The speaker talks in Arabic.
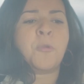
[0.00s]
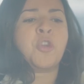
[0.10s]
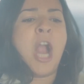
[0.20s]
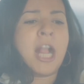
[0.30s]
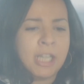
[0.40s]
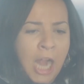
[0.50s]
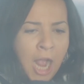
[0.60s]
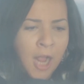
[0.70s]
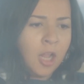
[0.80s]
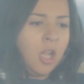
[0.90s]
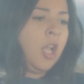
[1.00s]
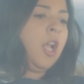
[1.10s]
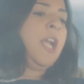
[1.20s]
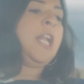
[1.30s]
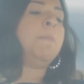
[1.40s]
مش قادر
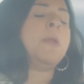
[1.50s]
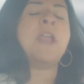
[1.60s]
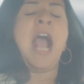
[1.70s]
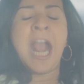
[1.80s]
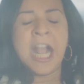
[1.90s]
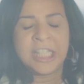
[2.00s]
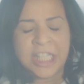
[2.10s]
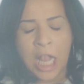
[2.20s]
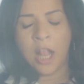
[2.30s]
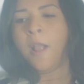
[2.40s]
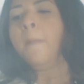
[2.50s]
البيبي هينزل